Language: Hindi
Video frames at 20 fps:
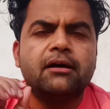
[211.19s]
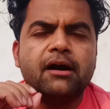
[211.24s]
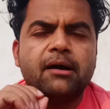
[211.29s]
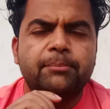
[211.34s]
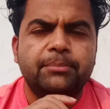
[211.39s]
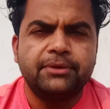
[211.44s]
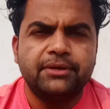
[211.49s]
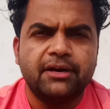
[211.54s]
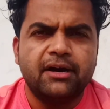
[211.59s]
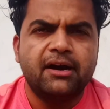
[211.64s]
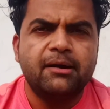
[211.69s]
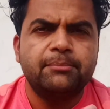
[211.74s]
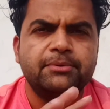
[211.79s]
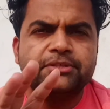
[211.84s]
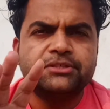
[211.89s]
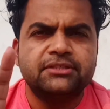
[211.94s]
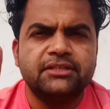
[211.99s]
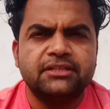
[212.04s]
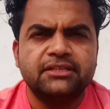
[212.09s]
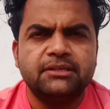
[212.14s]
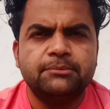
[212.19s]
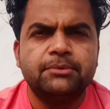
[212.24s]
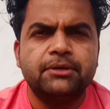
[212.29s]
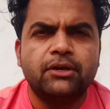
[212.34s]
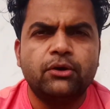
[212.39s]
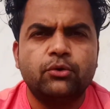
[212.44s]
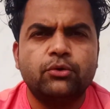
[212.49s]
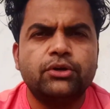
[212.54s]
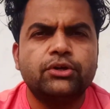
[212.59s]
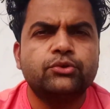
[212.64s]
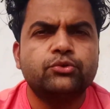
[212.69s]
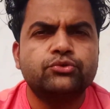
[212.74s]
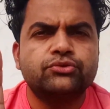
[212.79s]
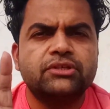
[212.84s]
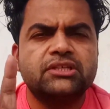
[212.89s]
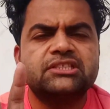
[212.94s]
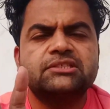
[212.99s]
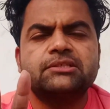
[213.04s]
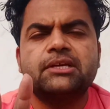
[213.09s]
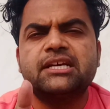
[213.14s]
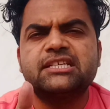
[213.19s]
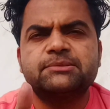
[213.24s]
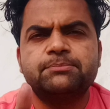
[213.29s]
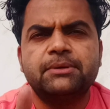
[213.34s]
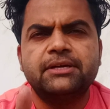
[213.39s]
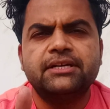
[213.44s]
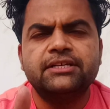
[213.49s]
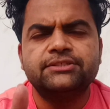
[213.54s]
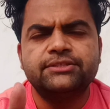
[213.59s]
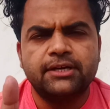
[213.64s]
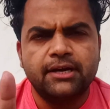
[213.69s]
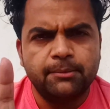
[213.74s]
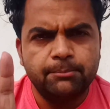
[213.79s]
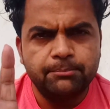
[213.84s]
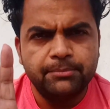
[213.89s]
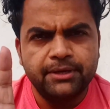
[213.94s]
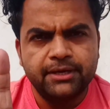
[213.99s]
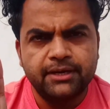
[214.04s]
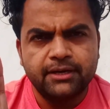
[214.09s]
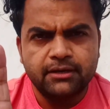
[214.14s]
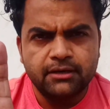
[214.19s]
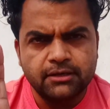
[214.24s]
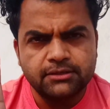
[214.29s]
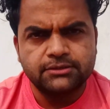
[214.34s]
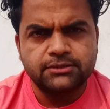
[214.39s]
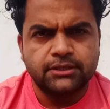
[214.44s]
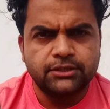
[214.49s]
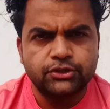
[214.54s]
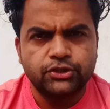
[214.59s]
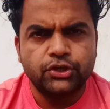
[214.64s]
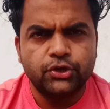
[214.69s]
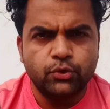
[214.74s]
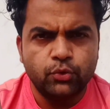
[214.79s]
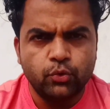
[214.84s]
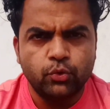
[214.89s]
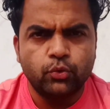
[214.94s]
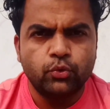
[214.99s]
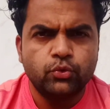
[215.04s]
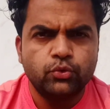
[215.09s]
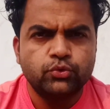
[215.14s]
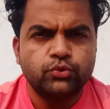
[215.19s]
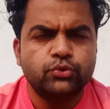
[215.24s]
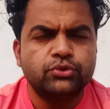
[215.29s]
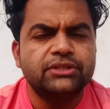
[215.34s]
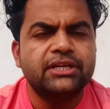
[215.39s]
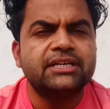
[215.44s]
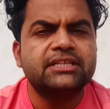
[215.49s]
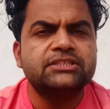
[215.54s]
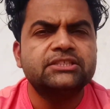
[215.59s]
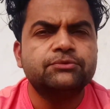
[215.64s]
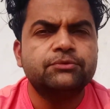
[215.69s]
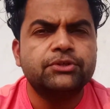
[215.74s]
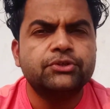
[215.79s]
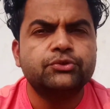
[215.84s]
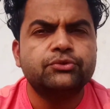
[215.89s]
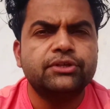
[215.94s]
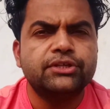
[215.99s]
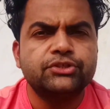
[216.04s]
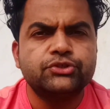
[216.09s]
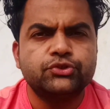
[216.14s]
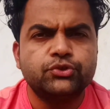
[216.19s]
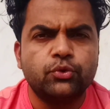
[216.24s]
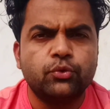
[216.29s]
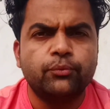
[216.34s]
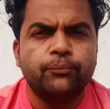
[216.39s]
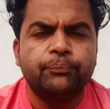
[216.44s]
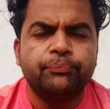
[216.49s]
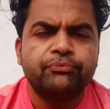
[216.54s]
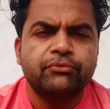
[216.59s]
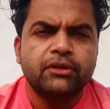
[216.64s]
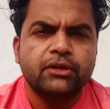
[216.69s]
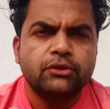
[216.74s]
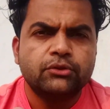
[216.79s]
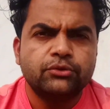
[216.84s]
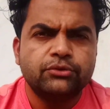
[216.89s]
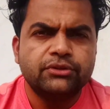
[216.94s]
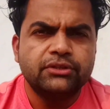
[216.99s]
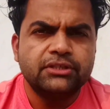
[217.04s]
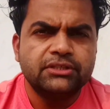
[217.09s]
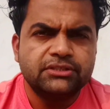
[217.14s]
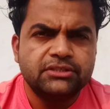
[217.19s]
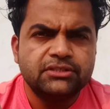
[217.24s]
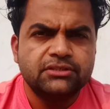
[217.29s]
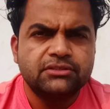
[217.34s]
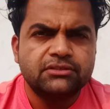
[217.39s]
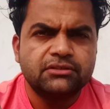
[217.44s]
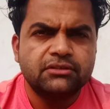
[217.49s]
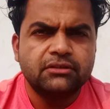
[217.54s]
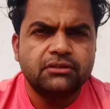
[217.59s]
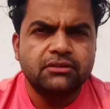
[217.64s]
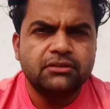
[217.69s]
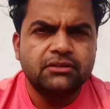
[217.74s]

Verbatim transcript: आप यहाँ पे जितने दिन भी रहोगे तो उसका एक्सपेंडिचर आप बेयर कर सकते हो तो दैट इज़ वट यू कैन शो तो दिस इज़